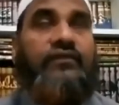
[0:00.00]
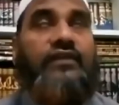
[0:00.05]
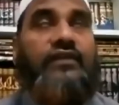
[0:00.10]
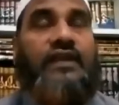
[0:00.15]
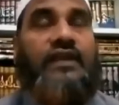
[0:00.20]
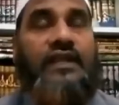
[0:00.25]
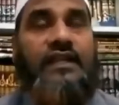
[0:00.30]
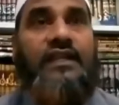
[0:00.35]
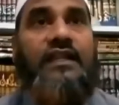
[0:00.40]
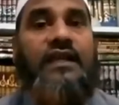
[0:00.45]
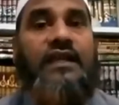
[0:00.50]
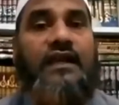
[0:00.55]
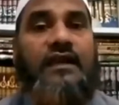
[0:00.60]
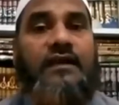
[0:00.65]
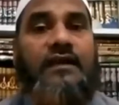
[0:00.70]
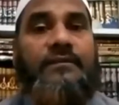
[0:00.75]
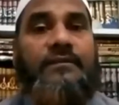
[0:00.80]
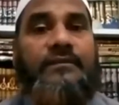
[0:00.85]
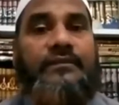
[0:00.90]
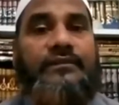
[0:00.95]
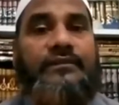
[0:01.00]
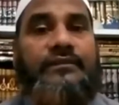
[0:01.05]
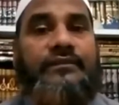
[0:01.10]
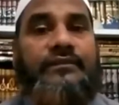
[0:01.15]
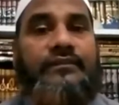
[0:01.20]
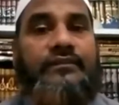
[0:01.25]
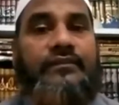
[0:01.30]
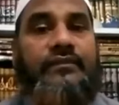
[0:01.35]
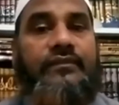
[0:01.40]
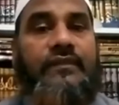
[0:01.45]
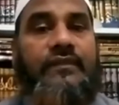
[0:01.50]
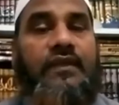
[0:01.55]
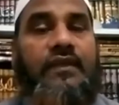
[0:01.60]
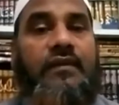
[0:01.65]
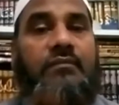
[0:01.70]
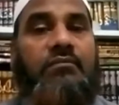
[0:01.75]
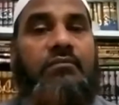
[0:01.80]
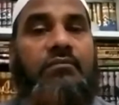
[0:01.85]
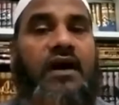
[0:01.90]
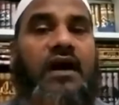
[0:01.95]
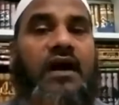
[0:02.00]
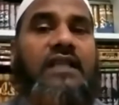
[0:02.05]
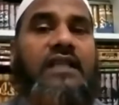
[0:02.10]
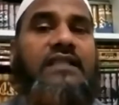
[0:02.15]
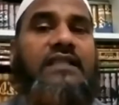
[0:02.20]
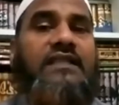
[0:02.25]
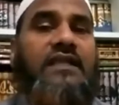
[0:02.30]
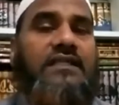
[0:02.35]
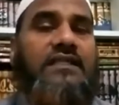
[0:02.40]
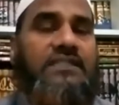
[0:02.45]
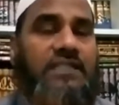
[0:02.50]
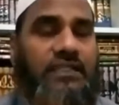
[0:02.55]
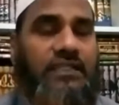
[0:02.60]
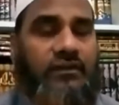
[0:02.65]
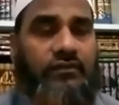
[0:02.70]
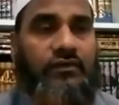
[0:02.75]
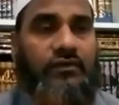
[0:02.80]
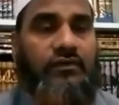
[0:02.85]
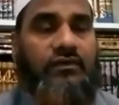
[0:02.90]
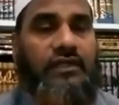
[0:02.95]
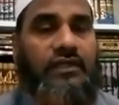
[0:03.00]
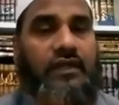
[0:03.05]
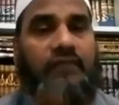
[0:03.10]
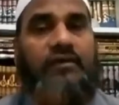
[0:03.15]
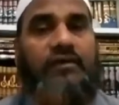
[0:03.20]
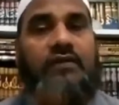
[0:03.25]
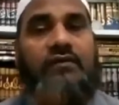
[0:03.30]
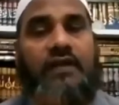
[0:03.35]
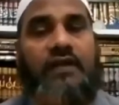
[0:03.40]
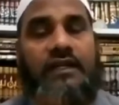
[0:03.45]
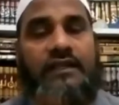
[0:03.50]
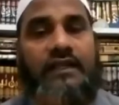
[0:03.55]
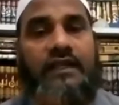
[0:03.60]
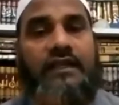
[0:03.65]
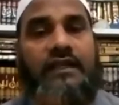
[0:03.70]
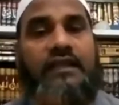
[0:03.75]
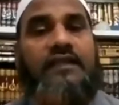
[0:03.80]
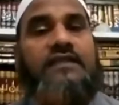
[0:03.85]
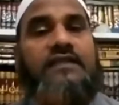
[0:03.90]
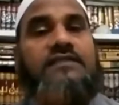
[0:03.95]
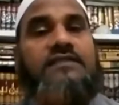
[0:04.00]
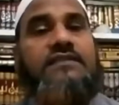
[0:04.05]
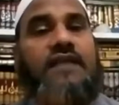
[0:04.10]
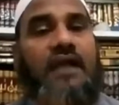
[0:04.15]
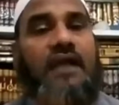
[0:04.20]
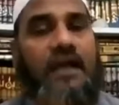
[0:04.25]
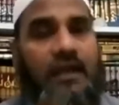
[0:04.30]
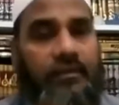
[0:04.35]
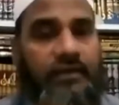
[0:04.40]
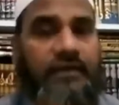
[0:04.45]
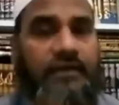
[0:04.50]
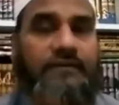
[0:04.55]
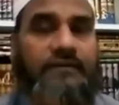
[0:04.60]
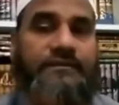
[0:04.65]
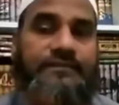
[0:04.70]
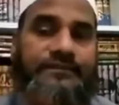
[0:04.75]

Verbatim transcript: వీడిన మాన్య జీవులు ఎవరు అంటే సహాబ